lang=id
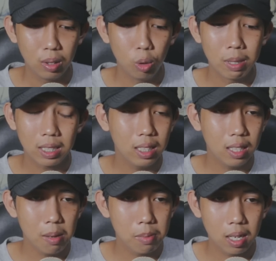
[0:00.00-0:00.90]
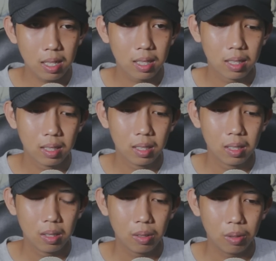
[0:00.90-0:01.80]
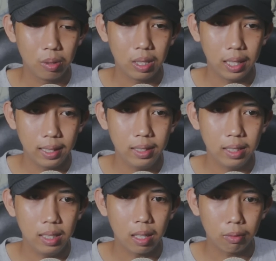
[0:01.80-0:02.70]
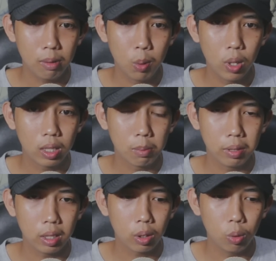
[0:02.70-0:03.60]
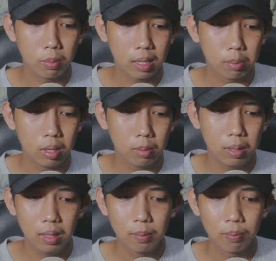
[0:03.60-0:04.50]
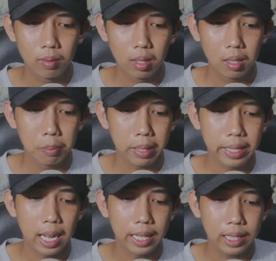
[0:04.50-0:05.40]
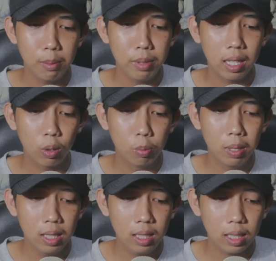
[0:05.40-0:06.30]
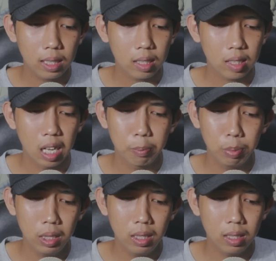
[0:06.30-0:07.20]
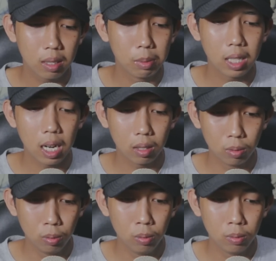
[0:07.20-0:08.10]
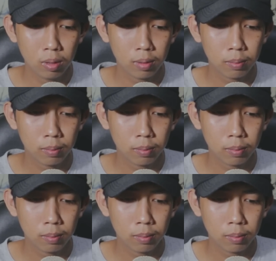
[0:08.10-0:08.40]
Rumah kita mah. Oke, jadi Rafa bawa temannya ke rumah teman-teman. Main ayam yang aku beli, tapi temen aku...